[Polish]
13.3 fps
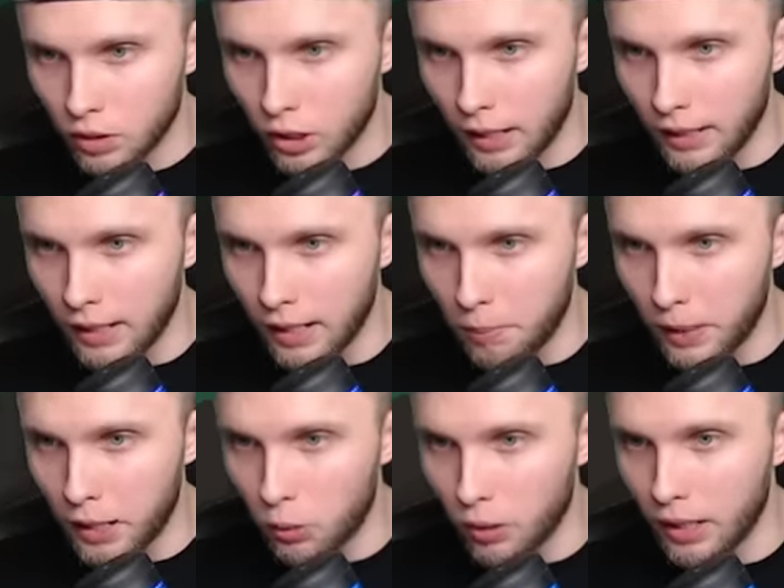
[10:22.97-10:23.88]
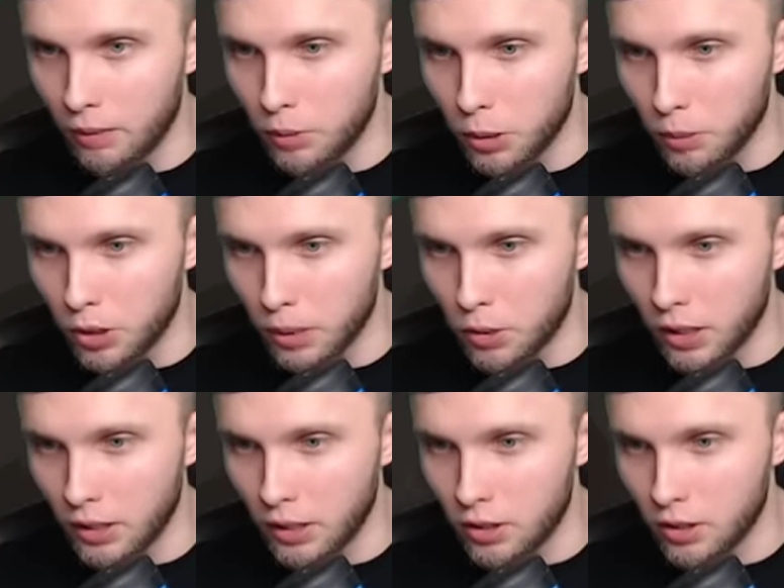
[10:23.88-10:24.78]
Czekaj, daj perłę, musimy się
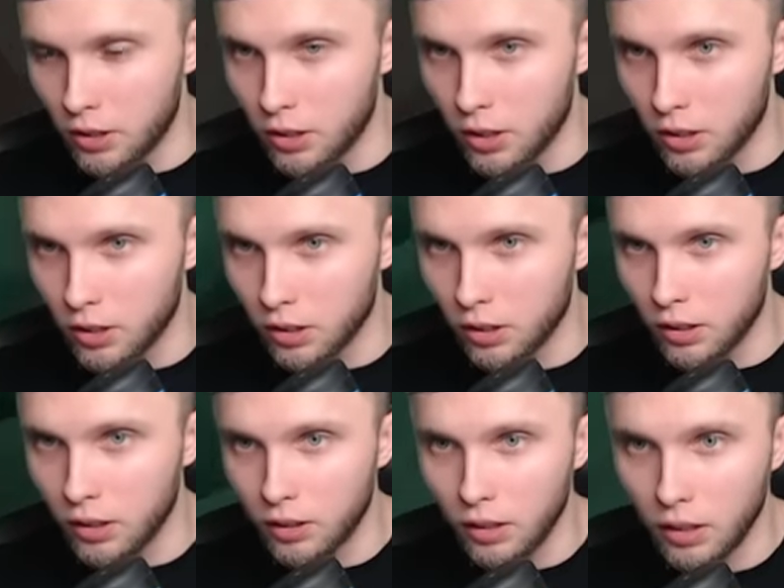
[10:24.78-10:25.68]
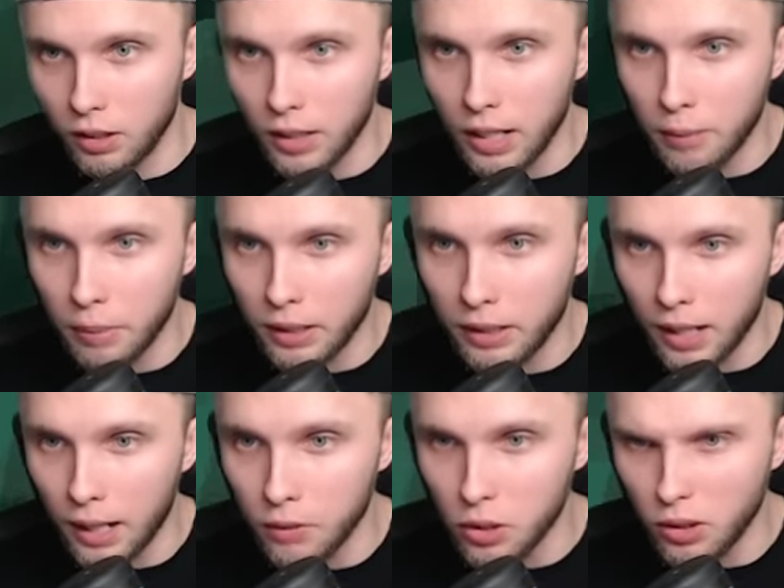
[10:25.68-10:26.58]
przenieść gdzieś, yy, najlepiej tam.